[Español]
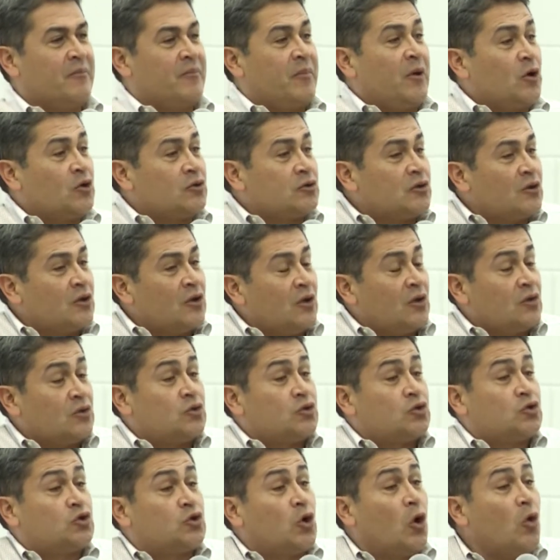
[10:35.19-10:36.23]
Pero
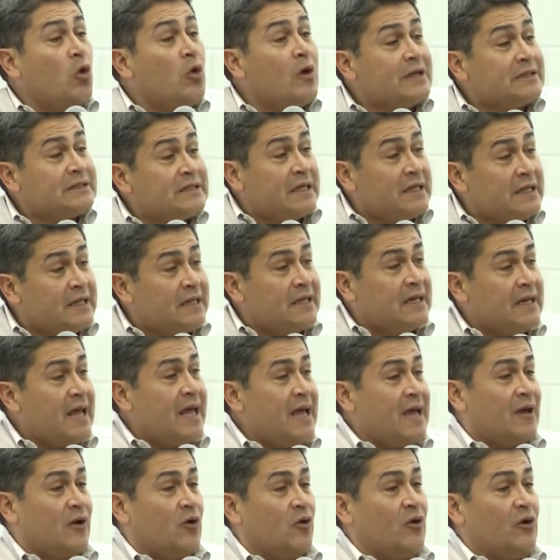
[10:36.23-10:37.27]
todo ese
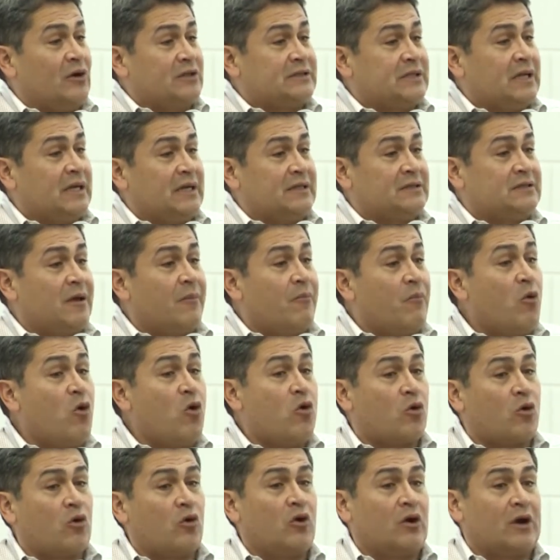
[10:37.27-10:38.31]
dinero, ese,
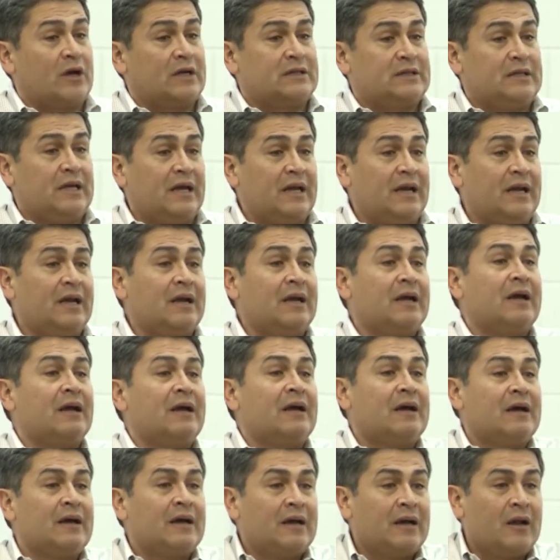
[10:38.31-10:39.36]
músculo que tienen,
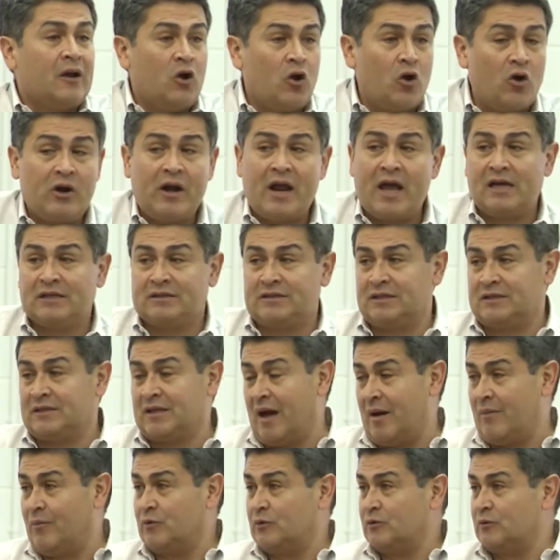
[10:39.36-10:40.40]
lo
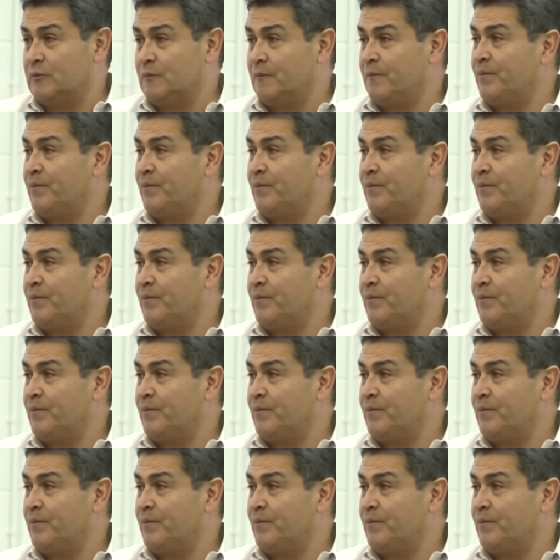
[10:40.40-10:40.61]
necesitamos.